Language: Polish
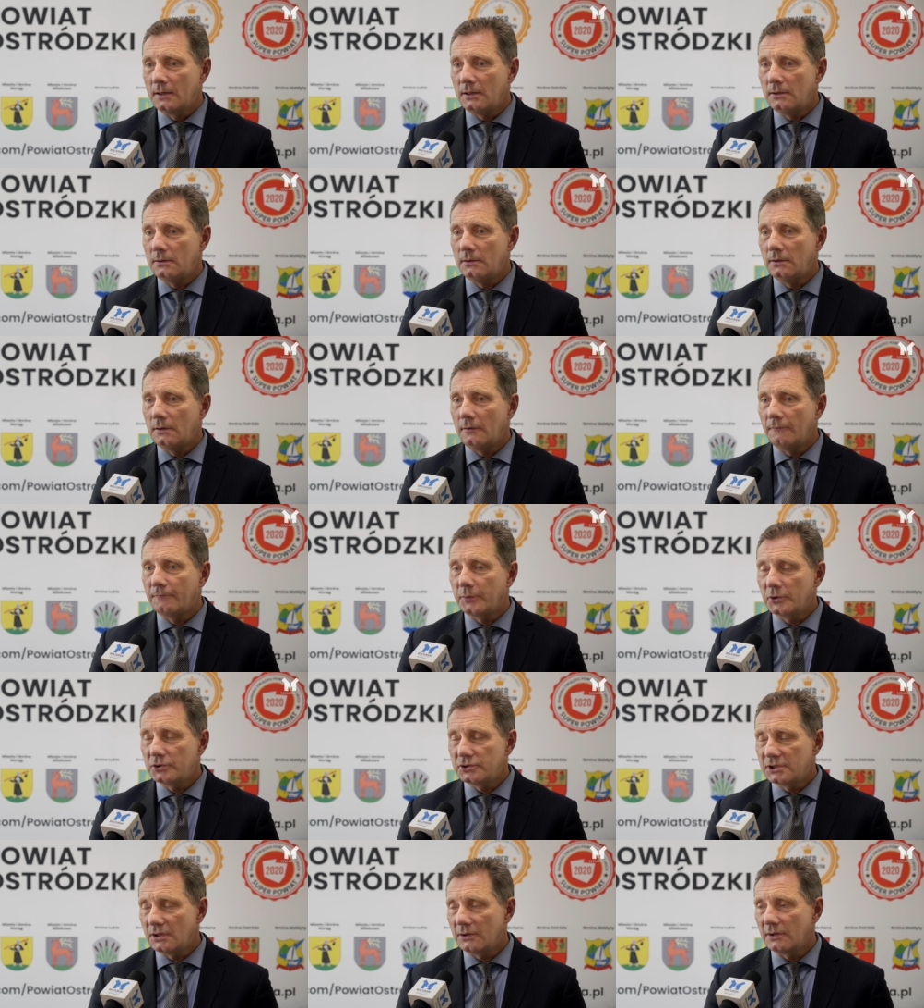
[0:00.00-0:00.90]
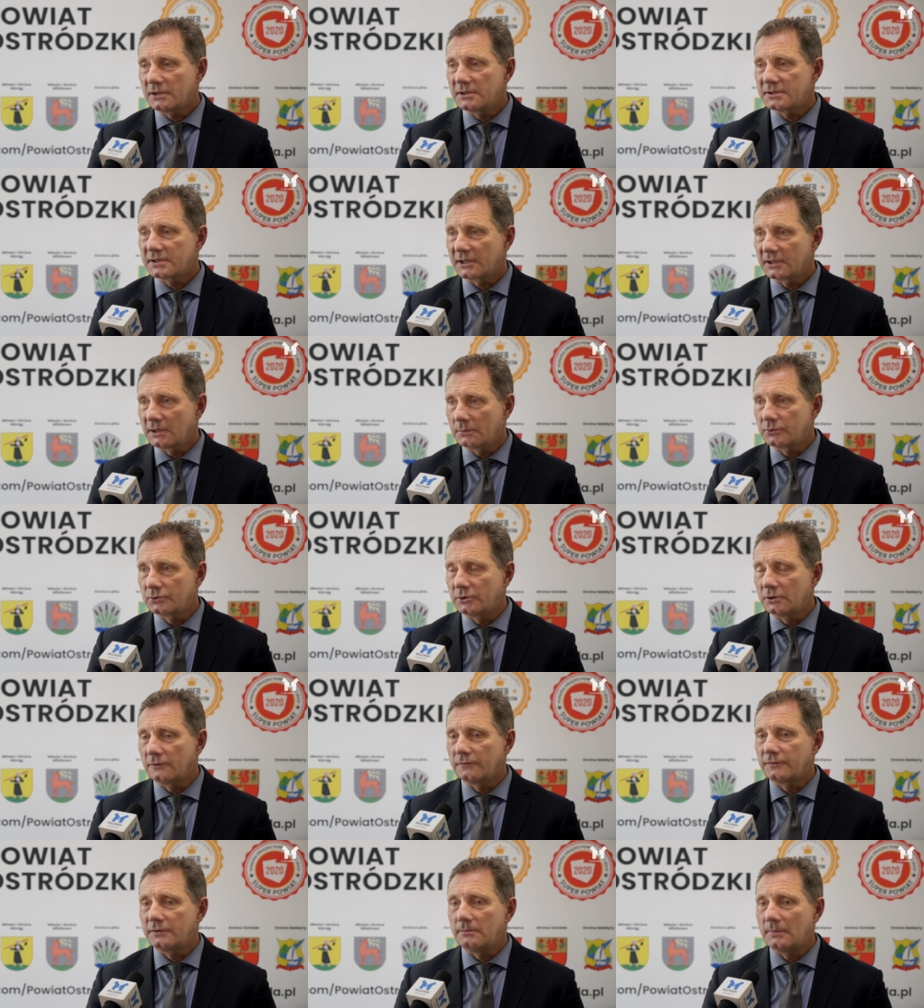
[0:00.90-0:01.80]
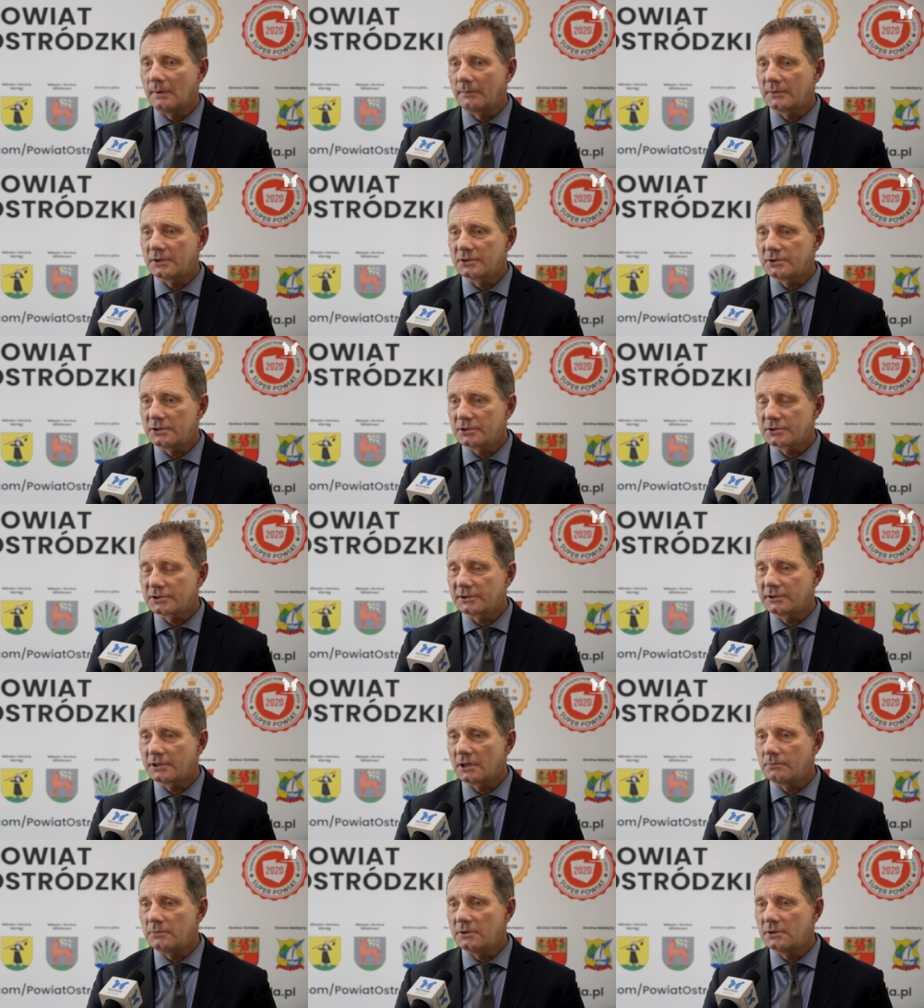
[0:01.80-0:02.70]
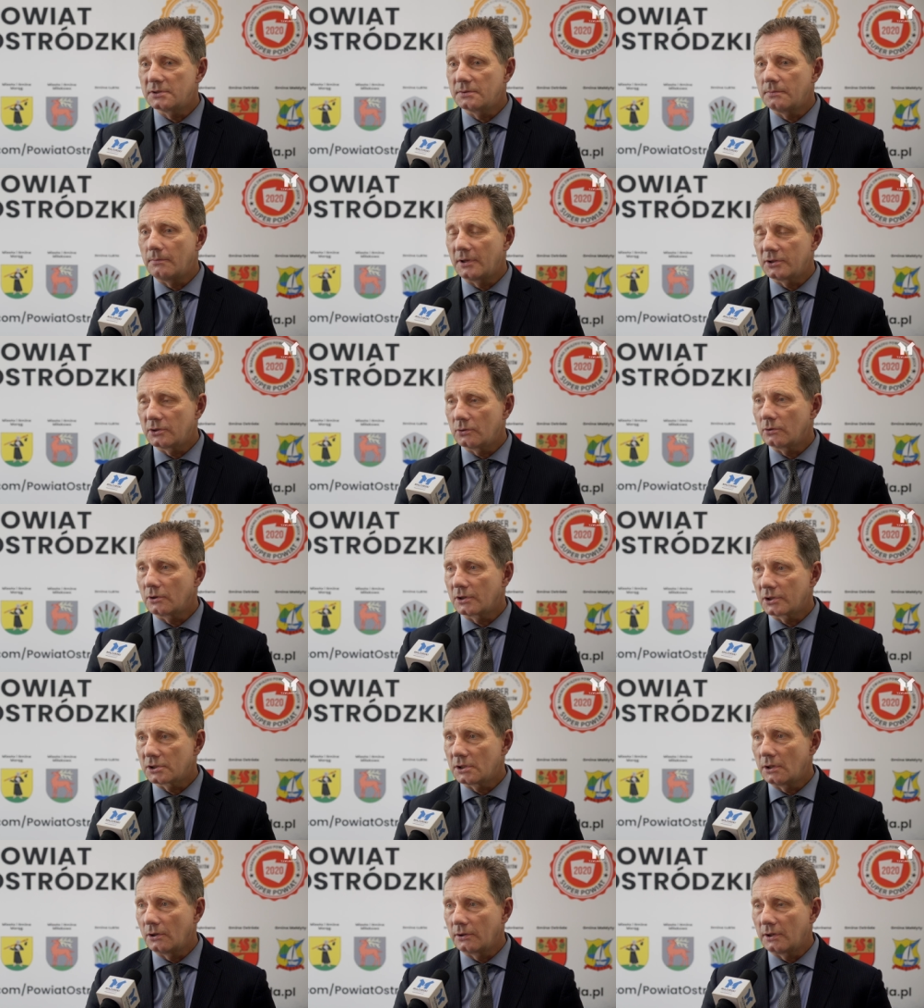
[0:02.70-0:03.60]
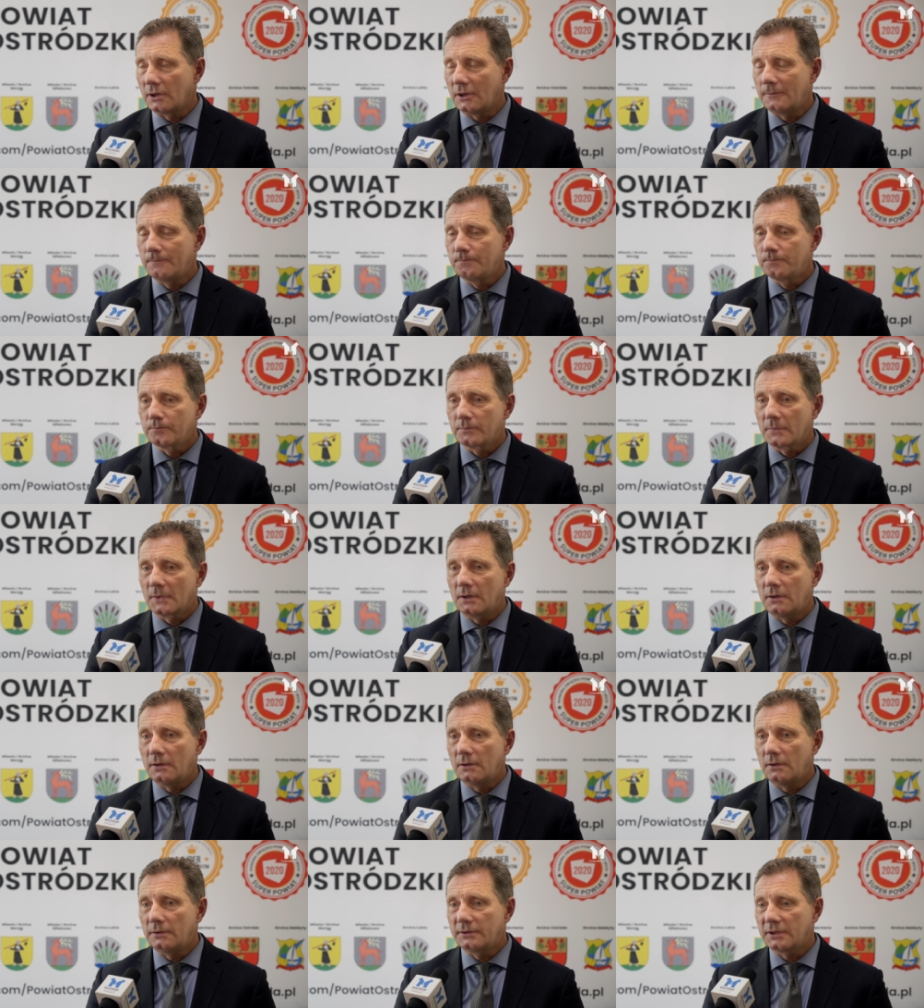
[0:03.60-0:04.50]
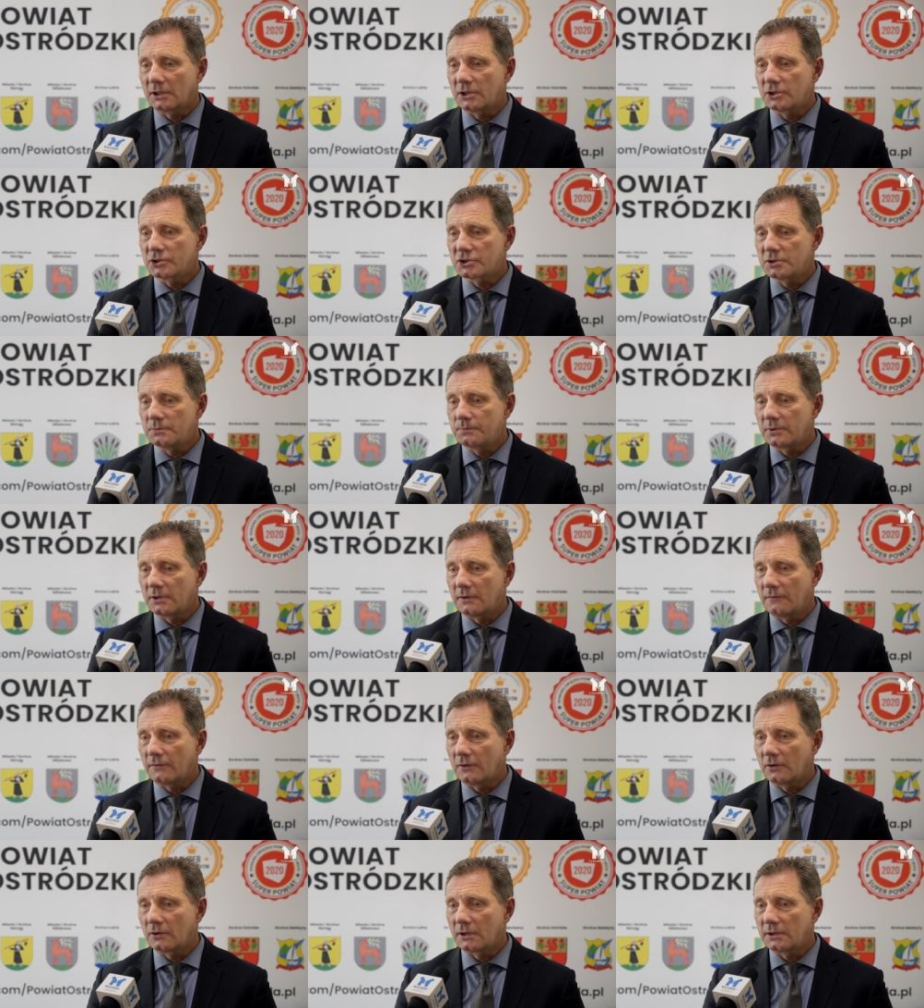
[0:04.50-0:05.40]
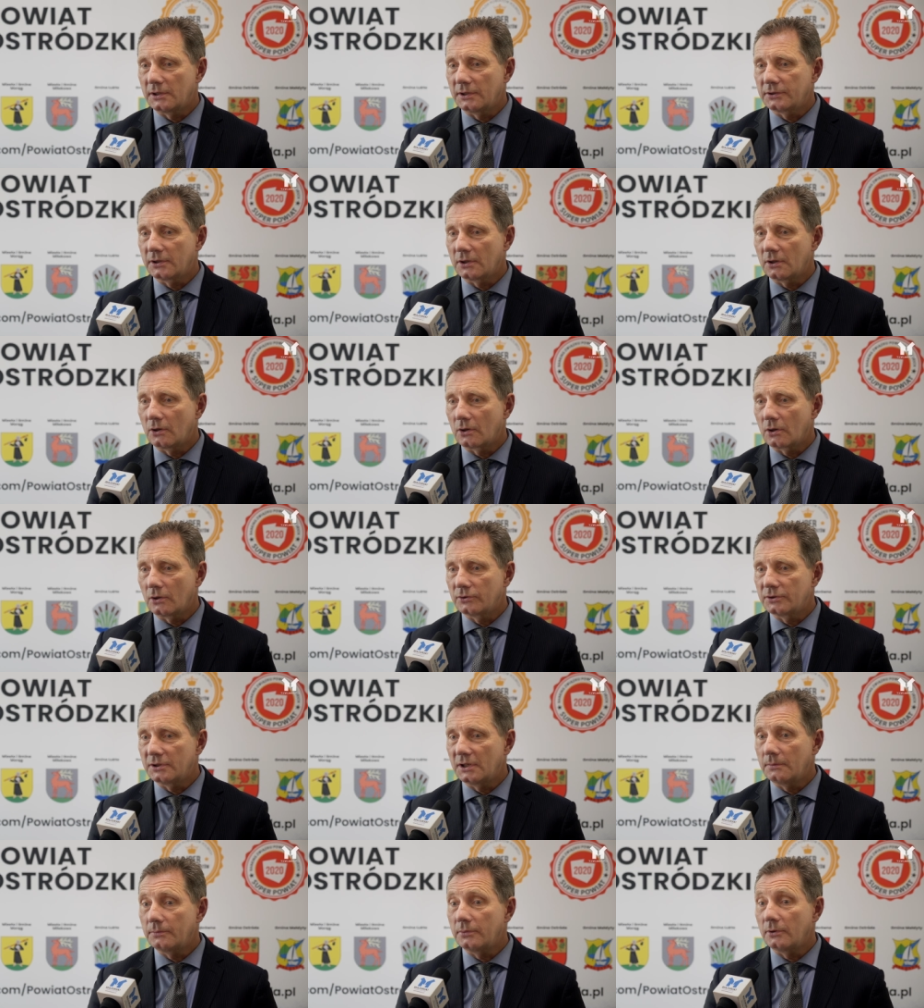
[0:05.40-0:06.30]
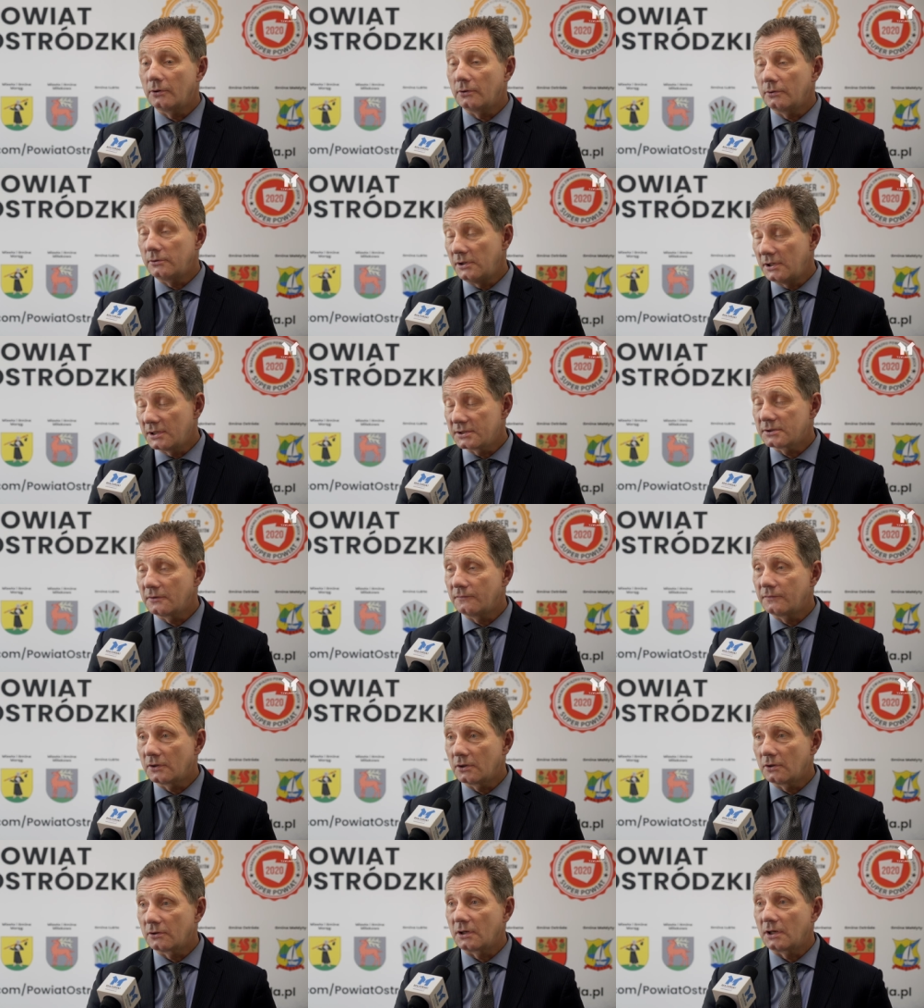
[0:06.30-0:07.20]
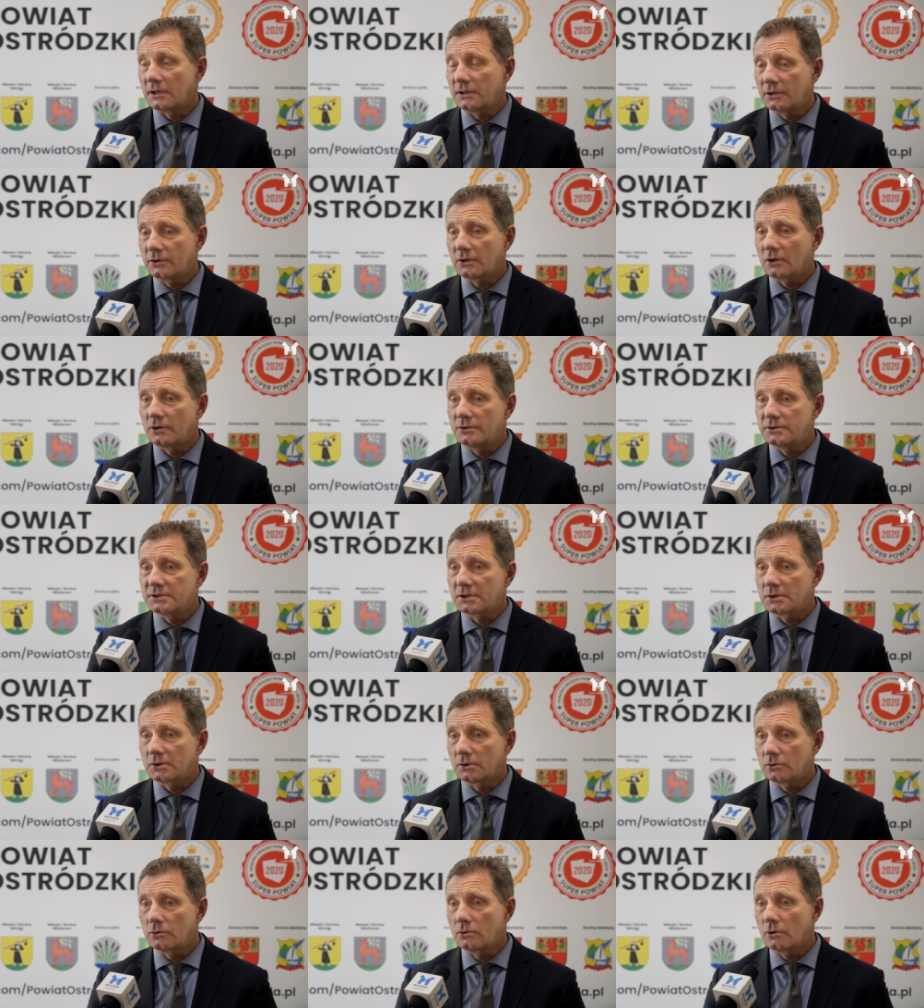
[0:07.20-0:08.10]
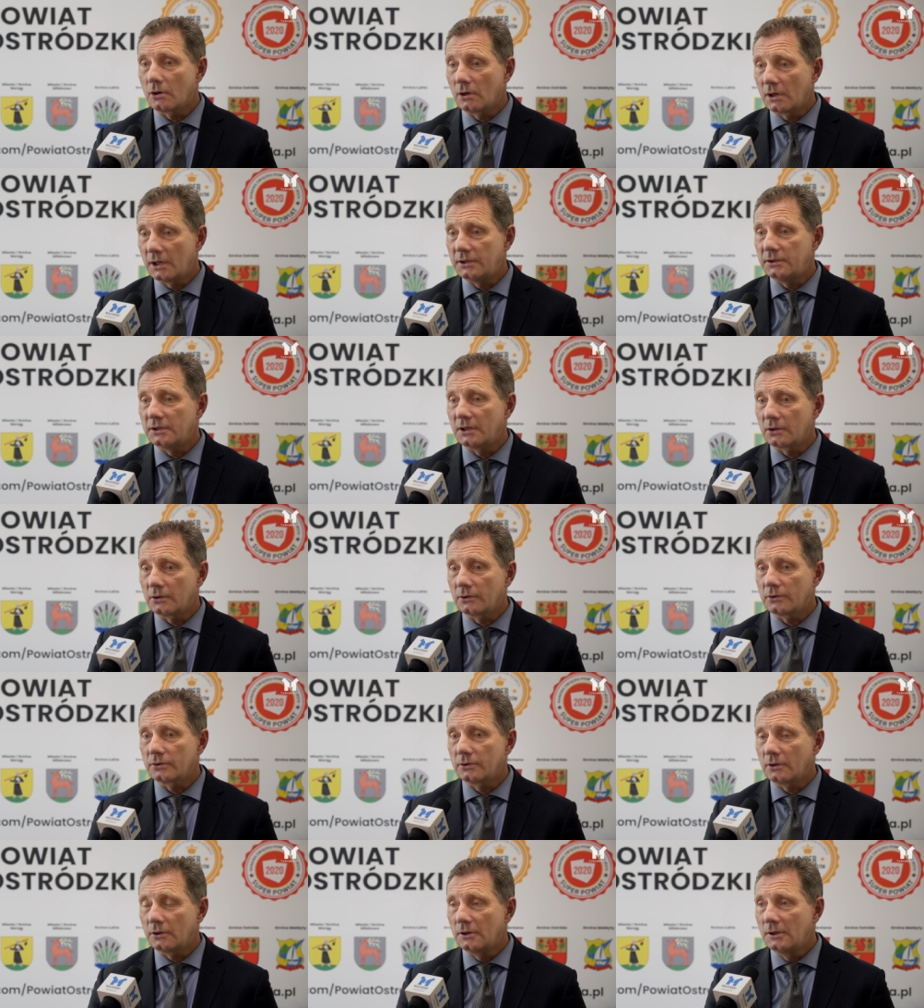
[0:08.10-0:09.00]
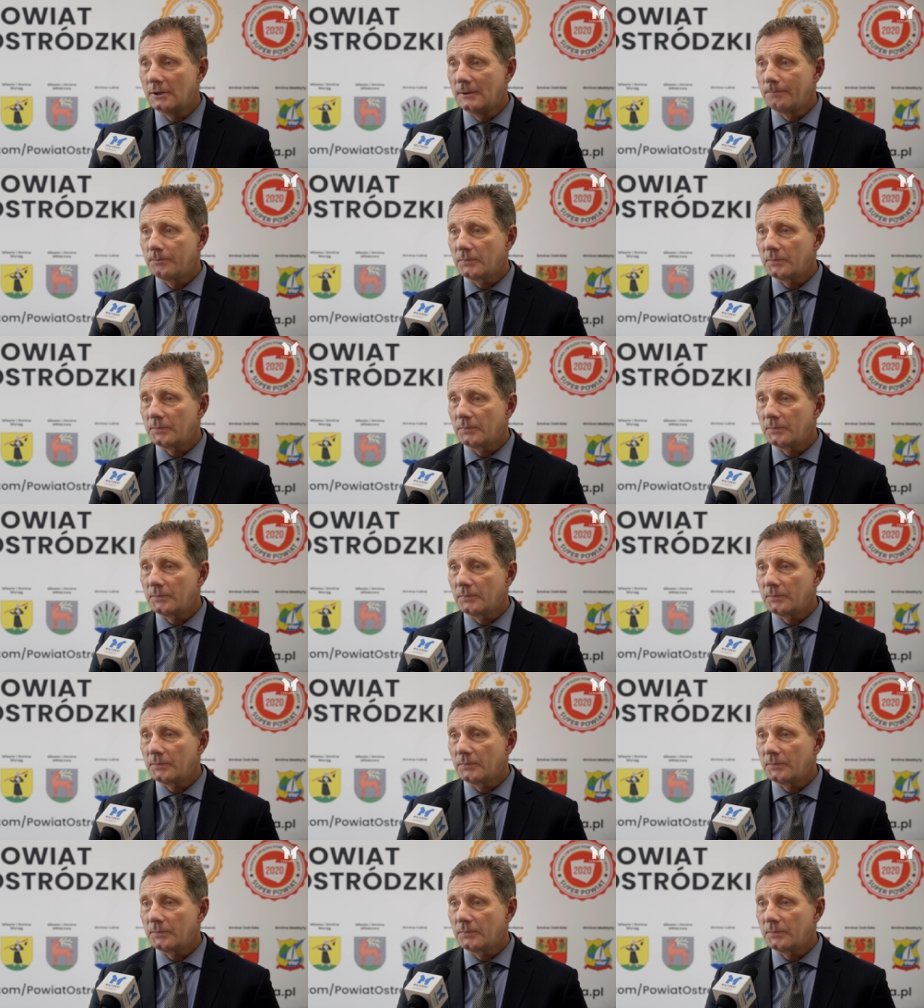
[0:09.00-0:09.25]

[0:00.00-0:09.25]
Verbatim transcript: I w poniedziałek jest Rada Budowy i mam nadzieję, że terminy będą określone e, takie szybkie wykonania tego ronda, bo jest do wykonania do końca roku kolejne rondo,